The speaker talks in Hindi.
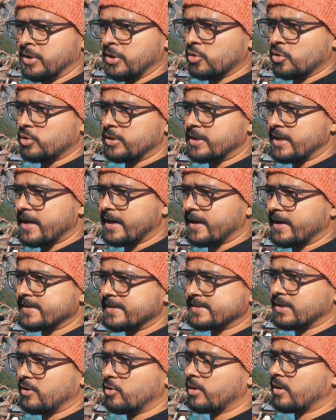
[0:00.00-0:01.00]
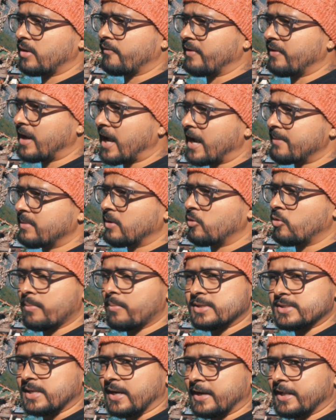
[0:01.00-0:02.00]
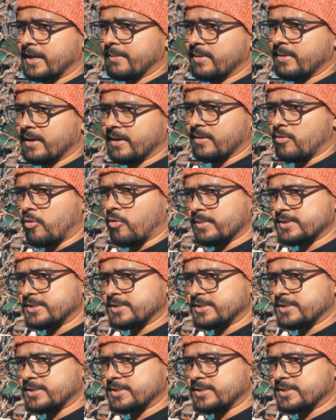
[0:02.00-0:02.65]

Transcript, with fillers: तो ये है गाइस और फिलहाल मैं हूँ अभी सांकरी में एक होम